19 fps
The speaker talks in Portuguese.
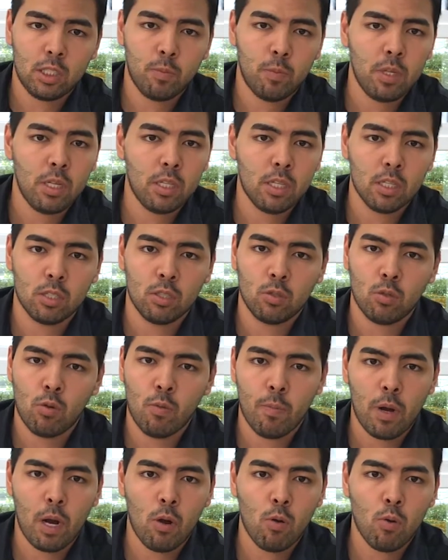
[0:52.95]
splitters
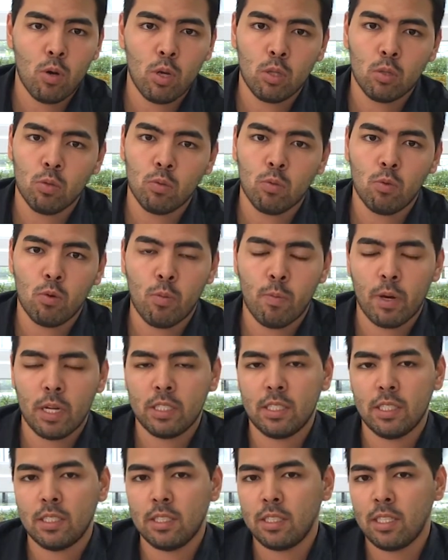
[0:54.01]
1 para 8, 1 para
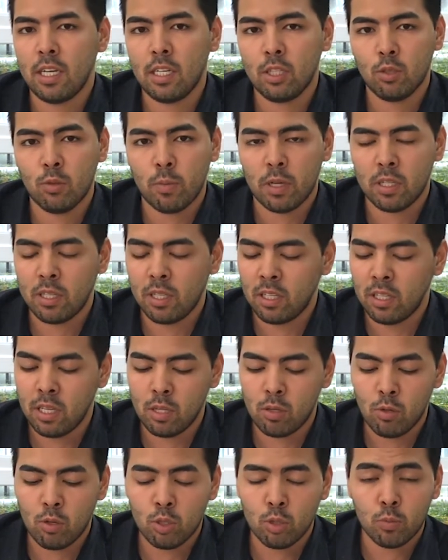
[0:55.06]
16, 1 para
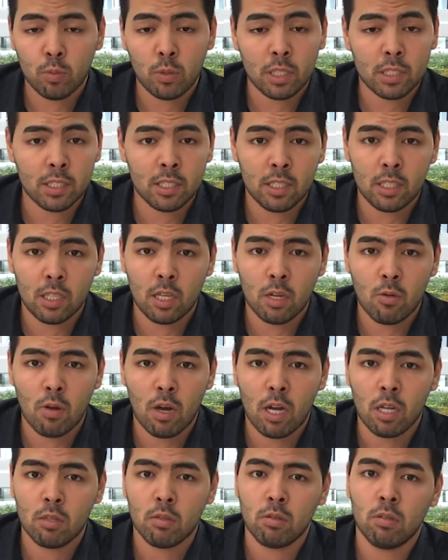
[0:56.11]
32, 1 para
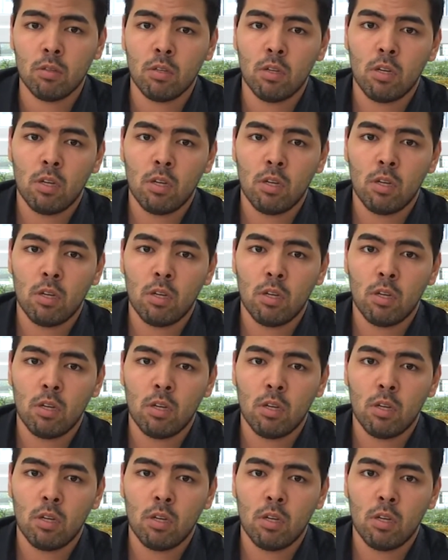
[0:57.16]
64,